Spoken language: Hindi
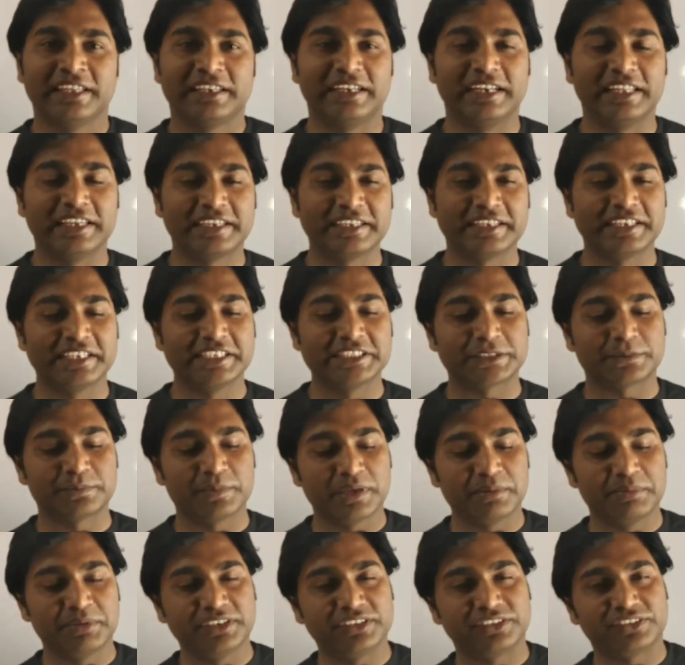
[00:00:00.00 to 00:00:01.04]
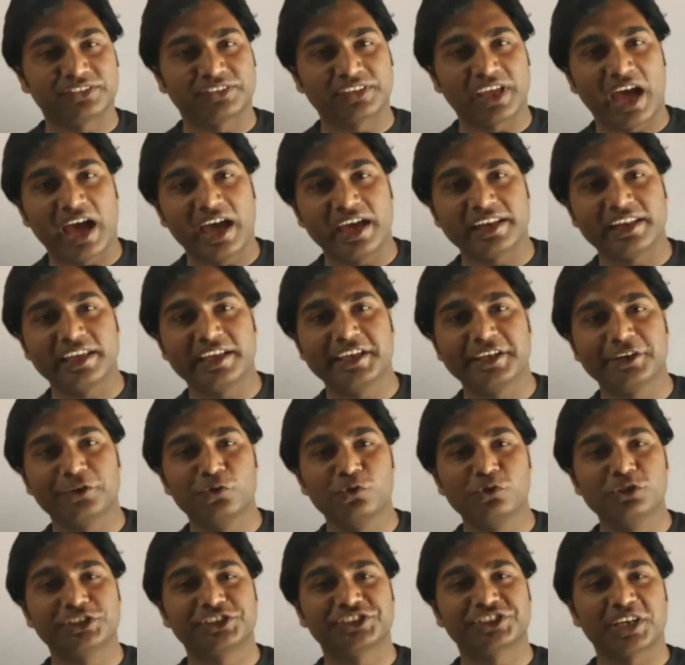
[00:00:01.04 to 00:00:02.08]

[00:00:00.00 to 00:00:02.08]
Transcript: लेकिन इसमें भी सारे रूल